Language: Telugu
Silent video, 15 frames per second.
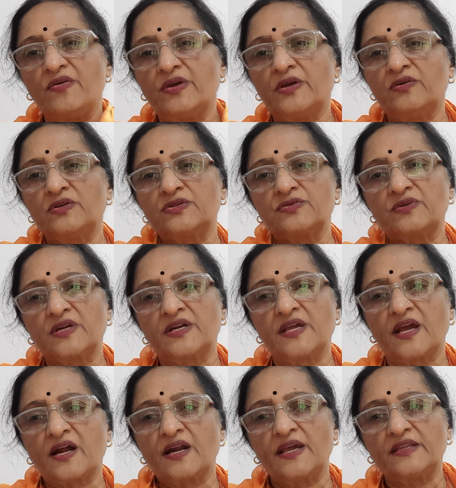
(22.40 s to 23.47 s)
ఏమో చూడండి
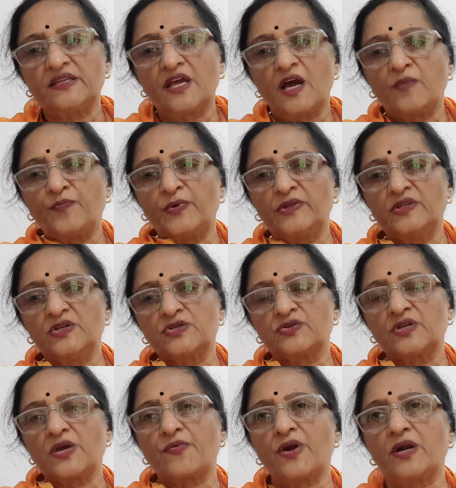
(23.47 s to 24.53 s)
ఎక్కడైతే అప్పులు
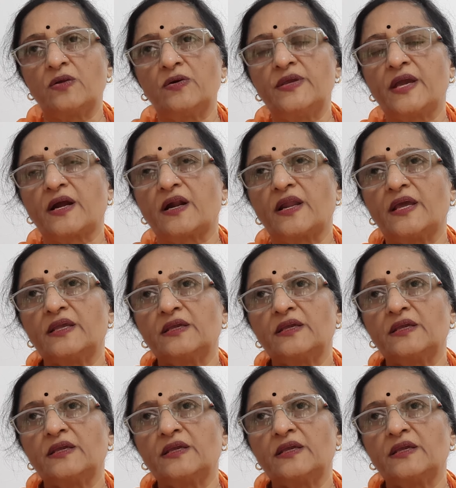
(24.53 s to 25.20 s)
తీసుకునేవాళ్ళు ఎక్కడ